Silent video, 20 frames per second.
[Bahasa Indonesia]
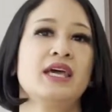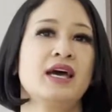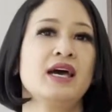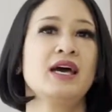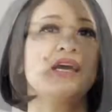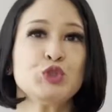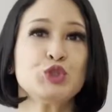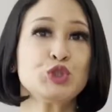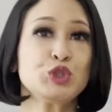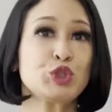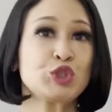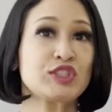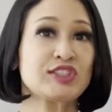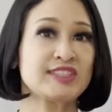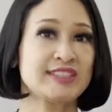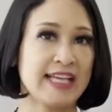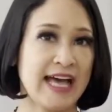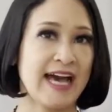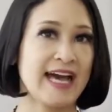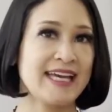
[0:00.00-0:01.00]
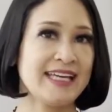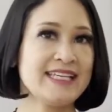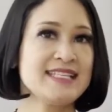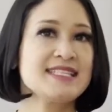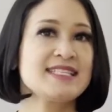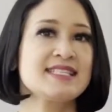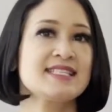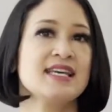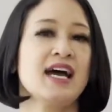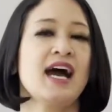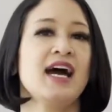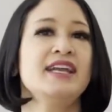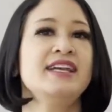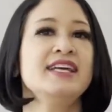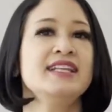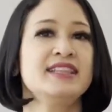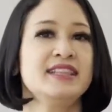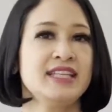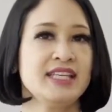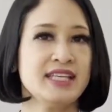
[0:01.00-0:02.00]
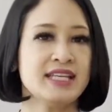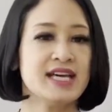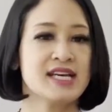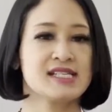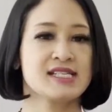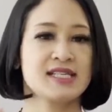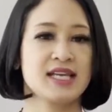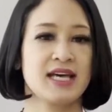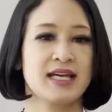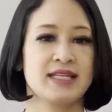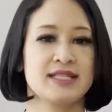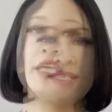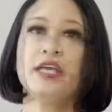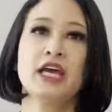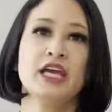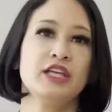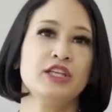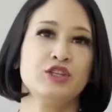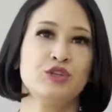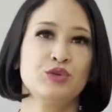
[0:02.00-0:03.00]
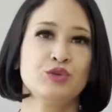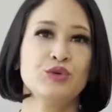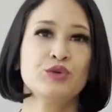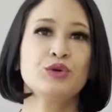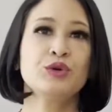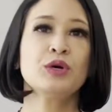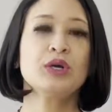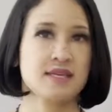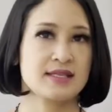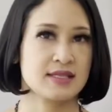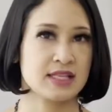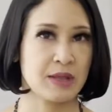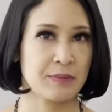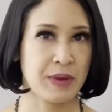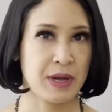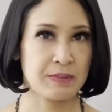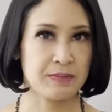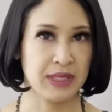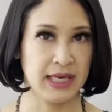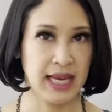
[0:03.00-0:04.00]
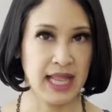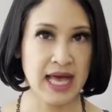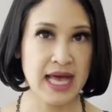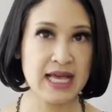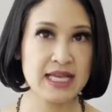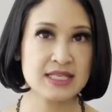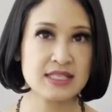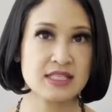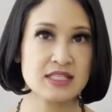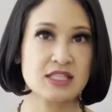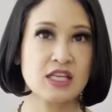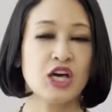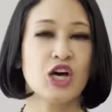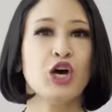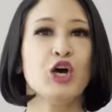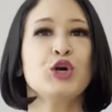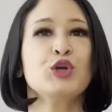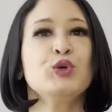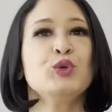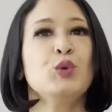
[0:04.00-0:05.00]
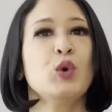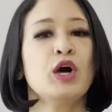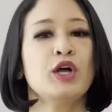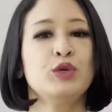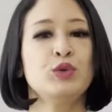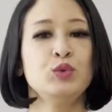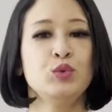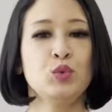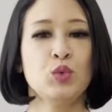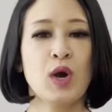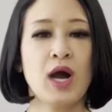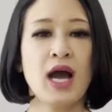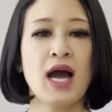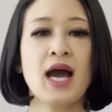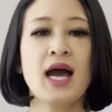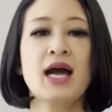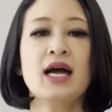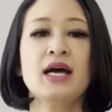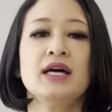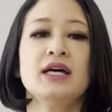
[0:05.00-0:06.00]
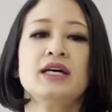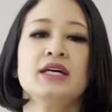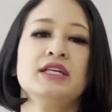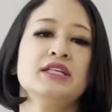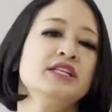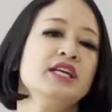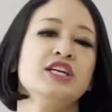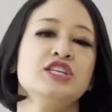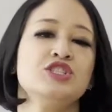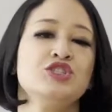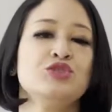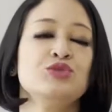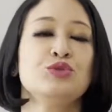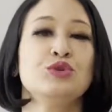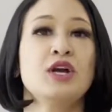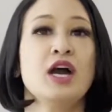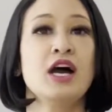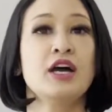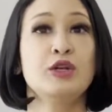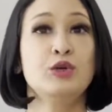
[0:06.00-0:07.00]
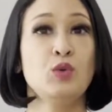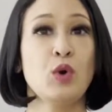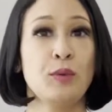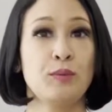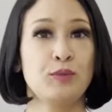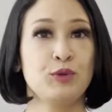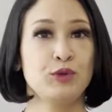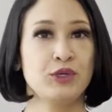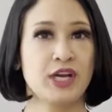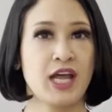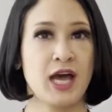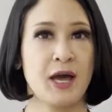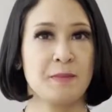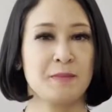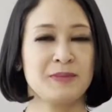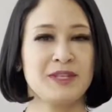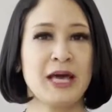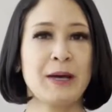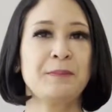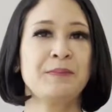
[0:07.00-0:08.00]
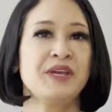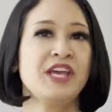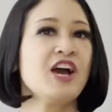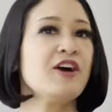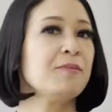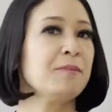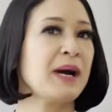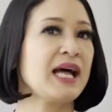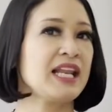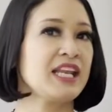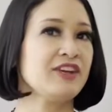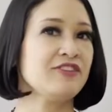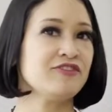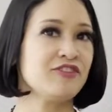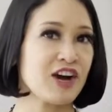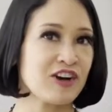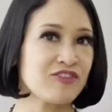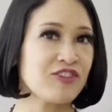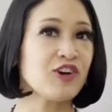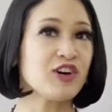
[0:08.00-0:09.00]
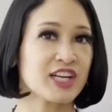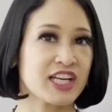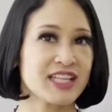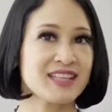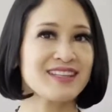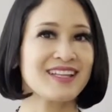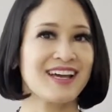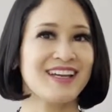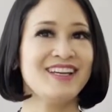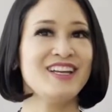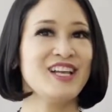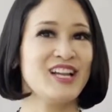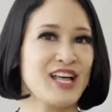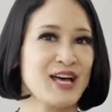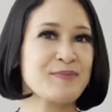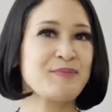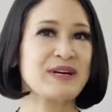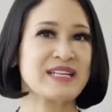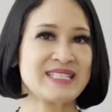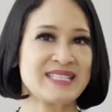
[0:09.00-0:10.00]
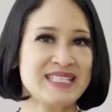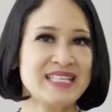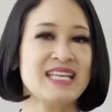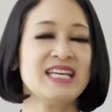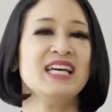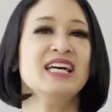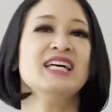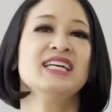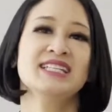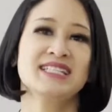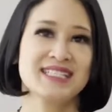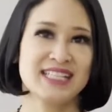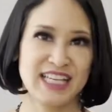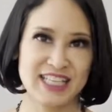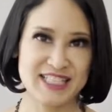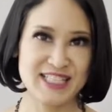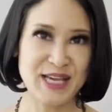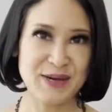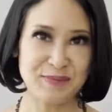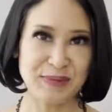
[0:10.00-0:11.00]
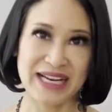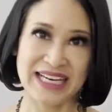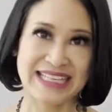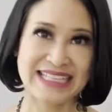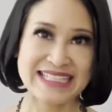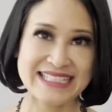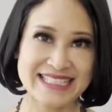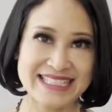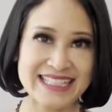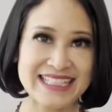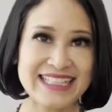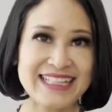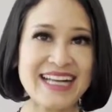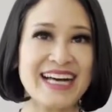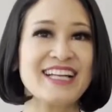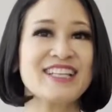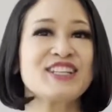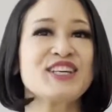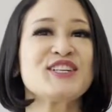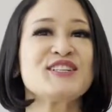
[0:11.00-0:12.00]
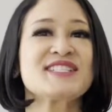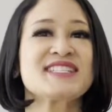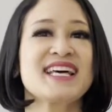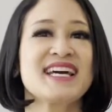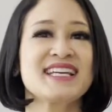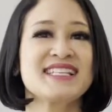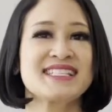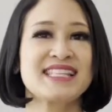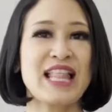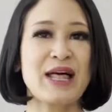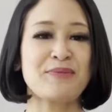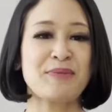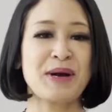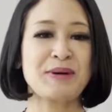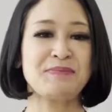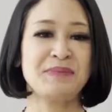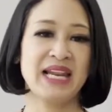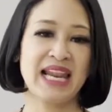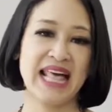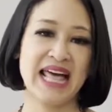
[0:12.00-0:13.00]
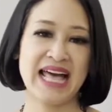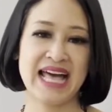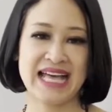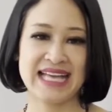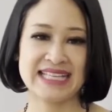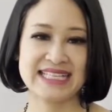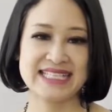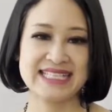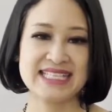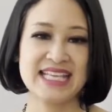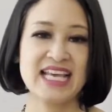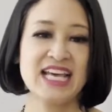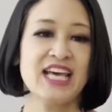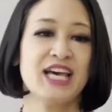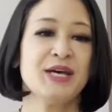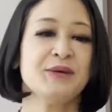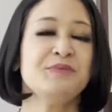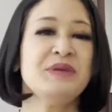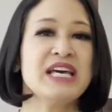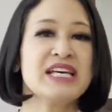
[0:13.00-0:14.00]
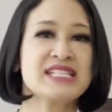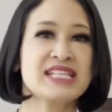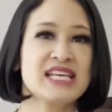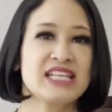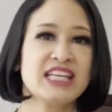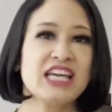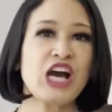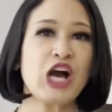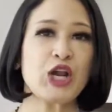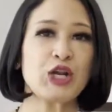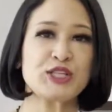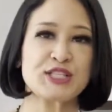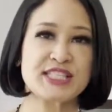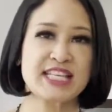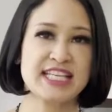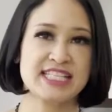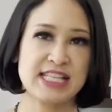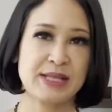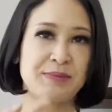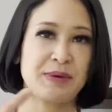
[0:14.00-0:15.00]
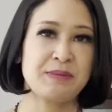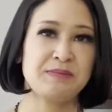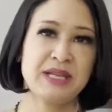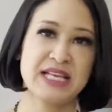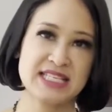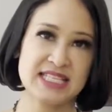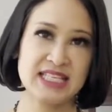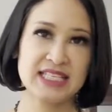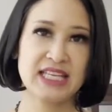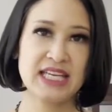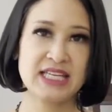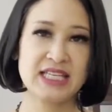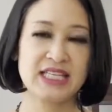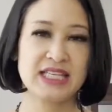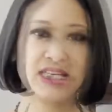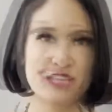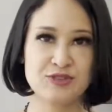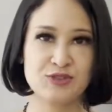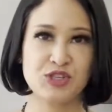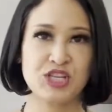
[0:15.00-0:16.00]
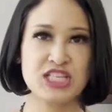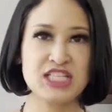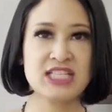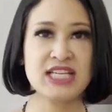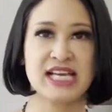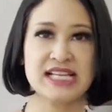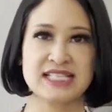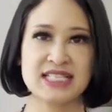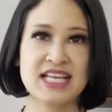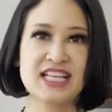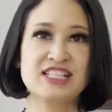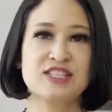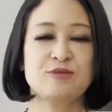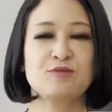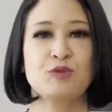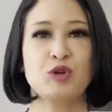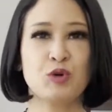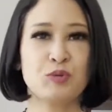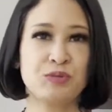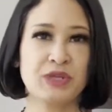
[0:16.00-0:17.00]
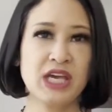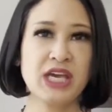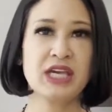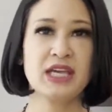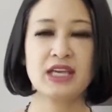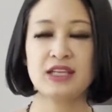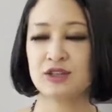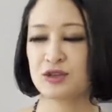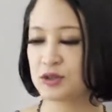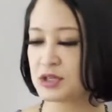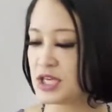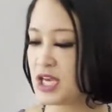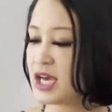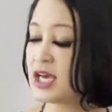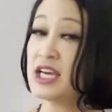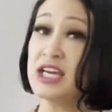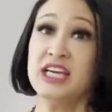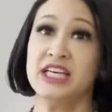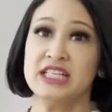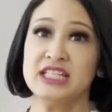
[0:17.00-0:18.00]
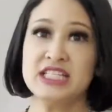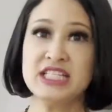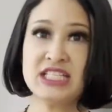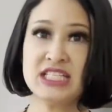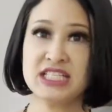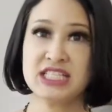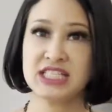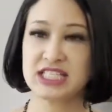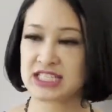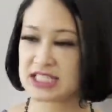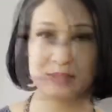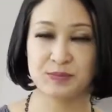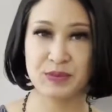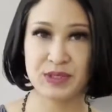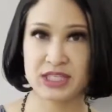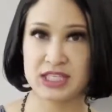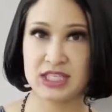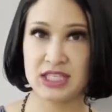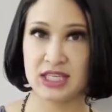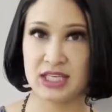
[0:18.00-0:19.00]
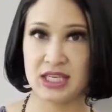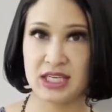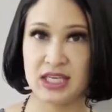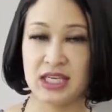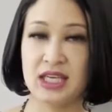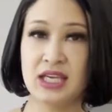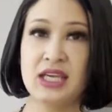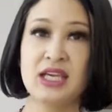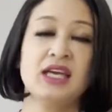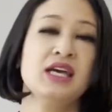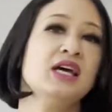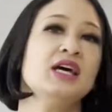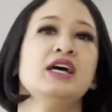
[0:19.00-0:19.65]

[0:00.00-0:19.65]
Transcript: ya. Untuk size ada tiga size, yaitu size 18, 22, dan juga 26. Tapi yang paling favorit adalah pasti size yang paling kecil atau size 18. Biasanya kalau size 18 yang tadi saya sudah jelaskan sebelumnya yaitu dia dijinjing seperti ini